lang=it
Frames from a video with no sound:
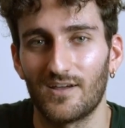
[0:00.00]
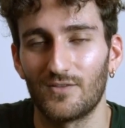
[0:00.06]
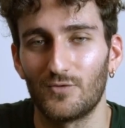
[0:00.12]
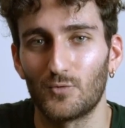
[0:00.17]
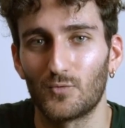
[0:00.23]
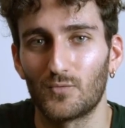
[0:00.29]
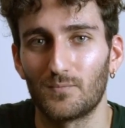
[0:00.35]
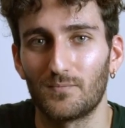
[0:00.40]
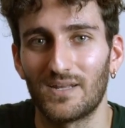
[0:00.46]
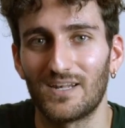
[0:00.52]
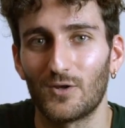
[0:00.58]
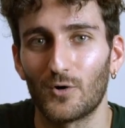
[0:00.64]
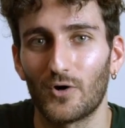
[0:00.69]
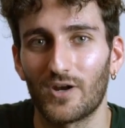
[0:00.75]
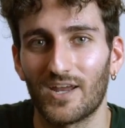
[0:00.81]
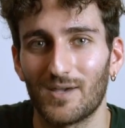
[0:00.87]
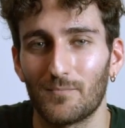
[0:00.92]
eh, di un
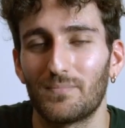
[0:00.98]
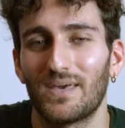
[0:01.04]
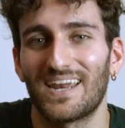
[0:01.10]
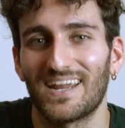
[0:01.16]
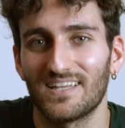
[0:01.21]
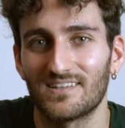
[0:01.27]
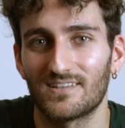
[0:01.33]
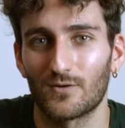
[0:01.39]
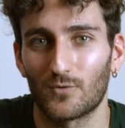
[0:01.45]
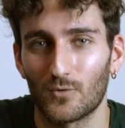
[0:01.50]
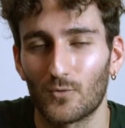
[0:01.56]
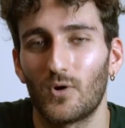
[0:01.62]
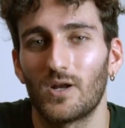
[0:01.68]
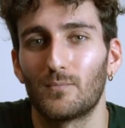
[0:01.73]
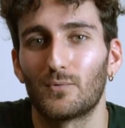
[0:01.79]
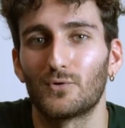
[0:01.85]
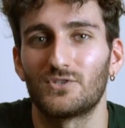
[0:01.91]
migliore pianeta col
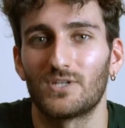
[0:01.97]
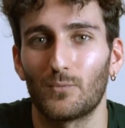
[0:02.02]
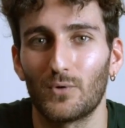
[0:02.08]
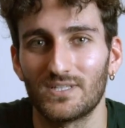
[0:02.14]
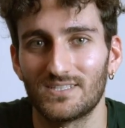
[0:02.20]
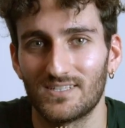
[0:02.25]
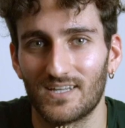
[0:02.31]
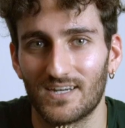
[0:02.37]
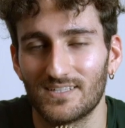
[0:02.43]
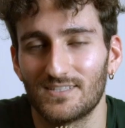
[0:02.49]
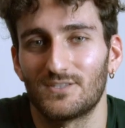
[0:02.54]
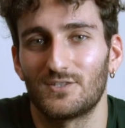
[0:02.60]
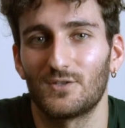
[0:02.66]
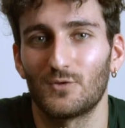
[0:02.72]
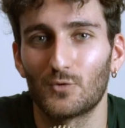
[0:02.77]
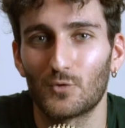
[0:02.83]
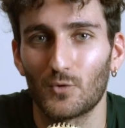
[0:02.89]
quale possiamo essere in
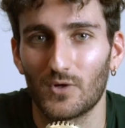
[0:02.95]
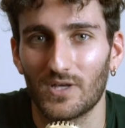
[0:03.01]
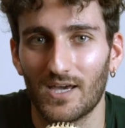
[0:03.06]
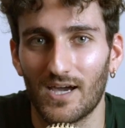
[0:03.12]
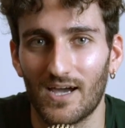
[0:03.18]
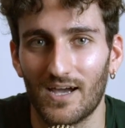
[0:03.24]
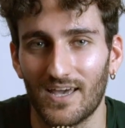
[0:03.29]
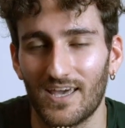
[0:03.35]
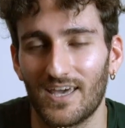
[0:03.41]
sintonia